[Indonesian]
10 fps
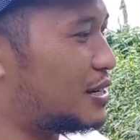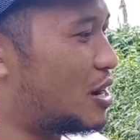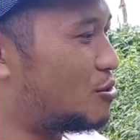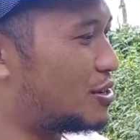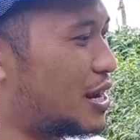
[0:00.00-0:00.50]

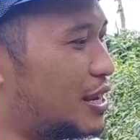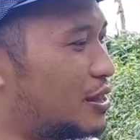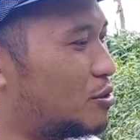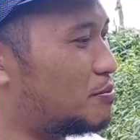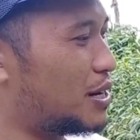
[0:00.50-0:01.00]
daunnya
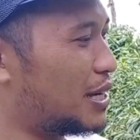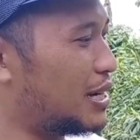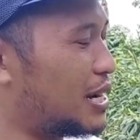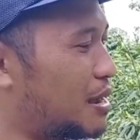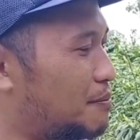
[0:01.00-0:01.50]
itu
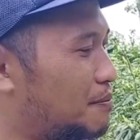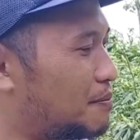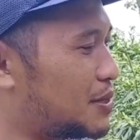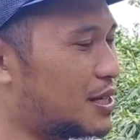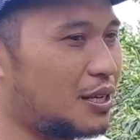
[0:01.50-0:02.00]
mengkilap
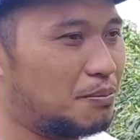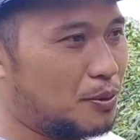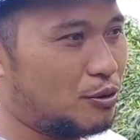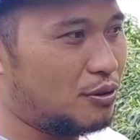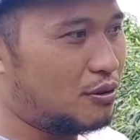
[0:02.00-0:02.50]

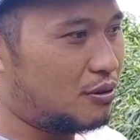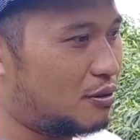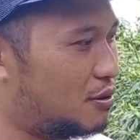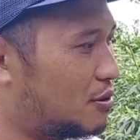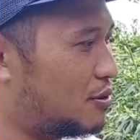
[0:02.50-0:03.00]
meskipun
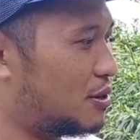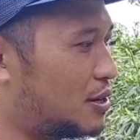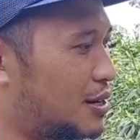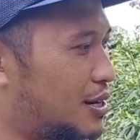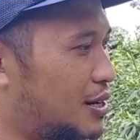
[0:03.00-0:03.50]

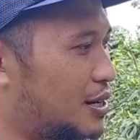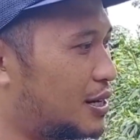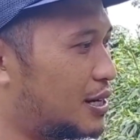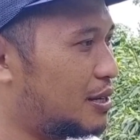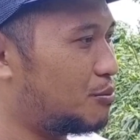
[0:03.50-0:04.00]

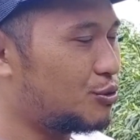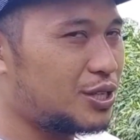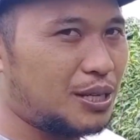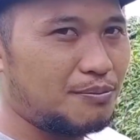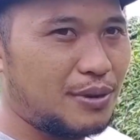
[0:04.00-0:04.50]
di
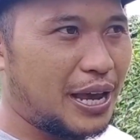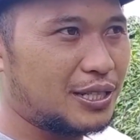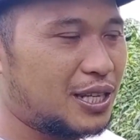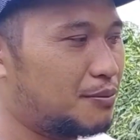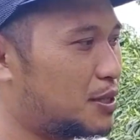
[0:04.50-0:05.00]
musim
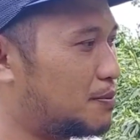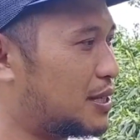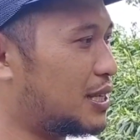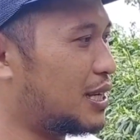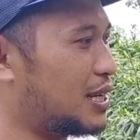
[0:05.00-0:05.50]
ekstrim
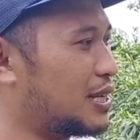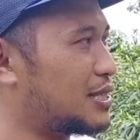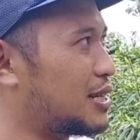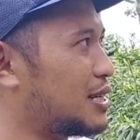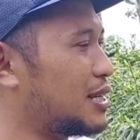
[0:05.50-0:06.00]
seperti ini.
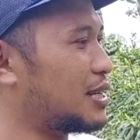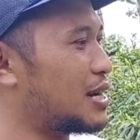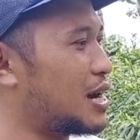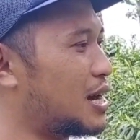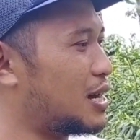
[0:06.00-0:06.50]
Jadi
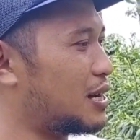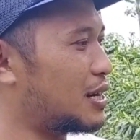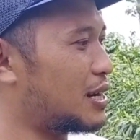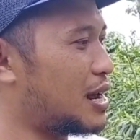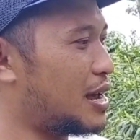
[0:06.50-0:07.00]

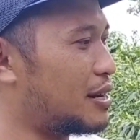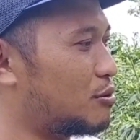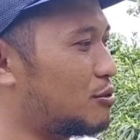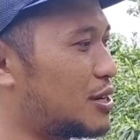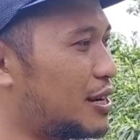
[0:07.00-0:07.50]
nggak kena air
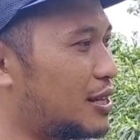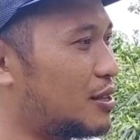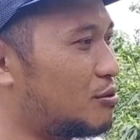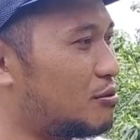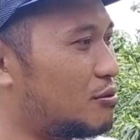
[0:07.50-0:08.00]
hujan
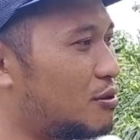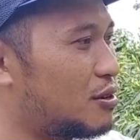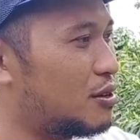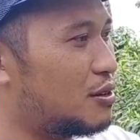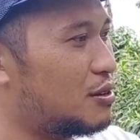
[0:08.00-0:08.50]
itu
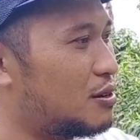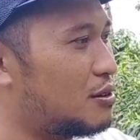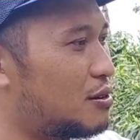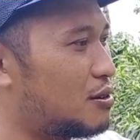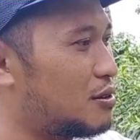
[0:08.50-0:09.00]

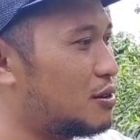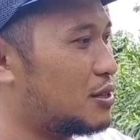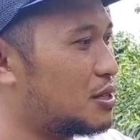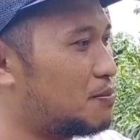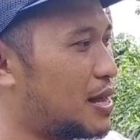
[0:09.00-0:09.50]

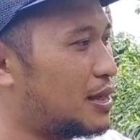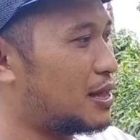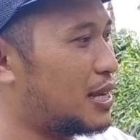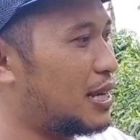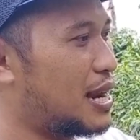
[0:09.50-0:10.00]
cepat
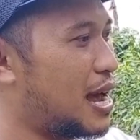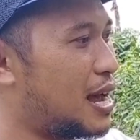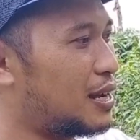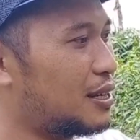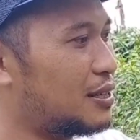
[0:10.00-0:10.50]

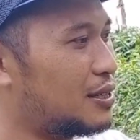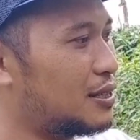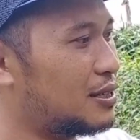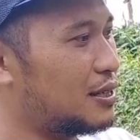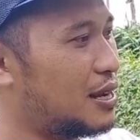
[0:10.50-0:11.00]
hilang,
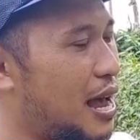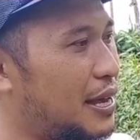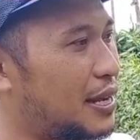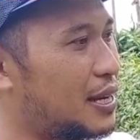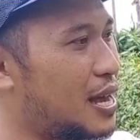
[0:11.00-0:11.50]

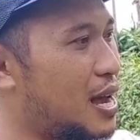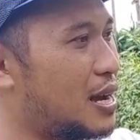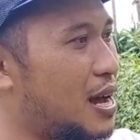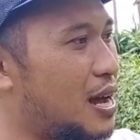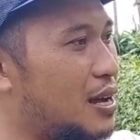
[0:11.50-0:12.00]
airnya
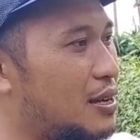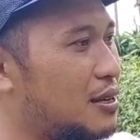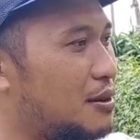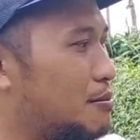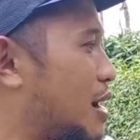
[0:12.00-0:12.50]
nggak
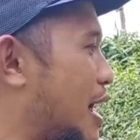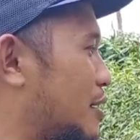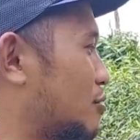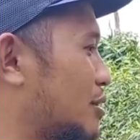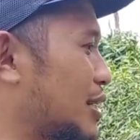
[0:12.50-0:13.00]

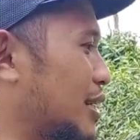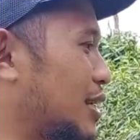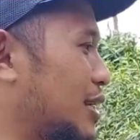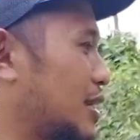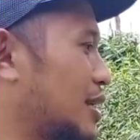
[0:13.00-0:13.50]
mengandung
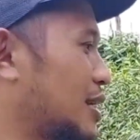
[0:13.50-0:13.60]
di